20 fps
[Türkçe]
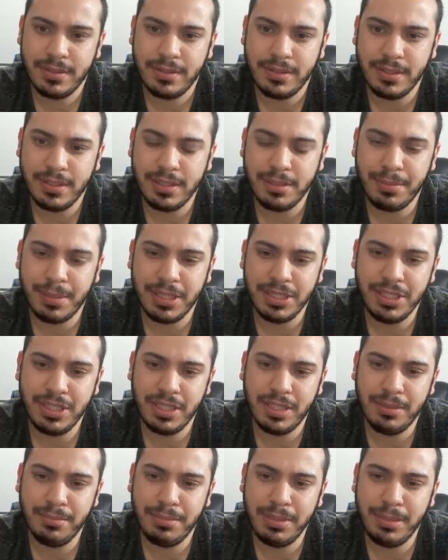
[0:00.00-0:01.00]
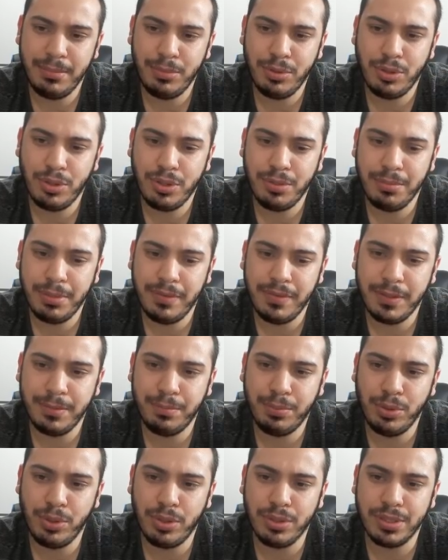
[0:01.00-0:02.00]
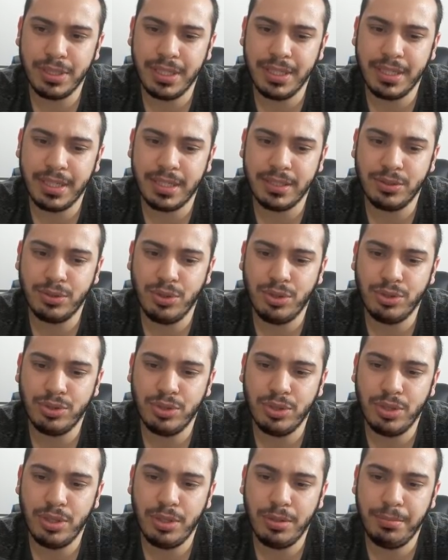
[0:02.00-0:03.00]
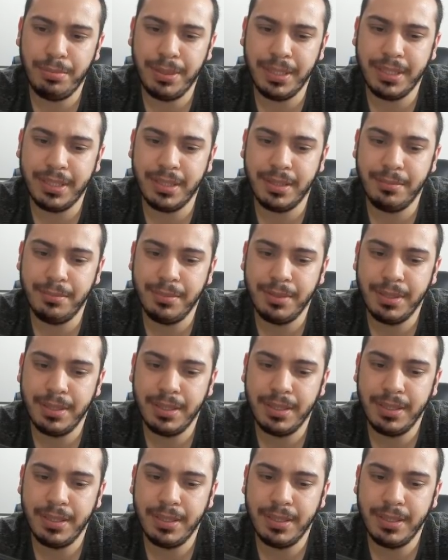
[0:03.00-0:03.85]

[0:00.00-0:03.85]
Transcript: Nasıl başlayalım bilmiyorum. Evet Puyol sarı kart gördü. Beckham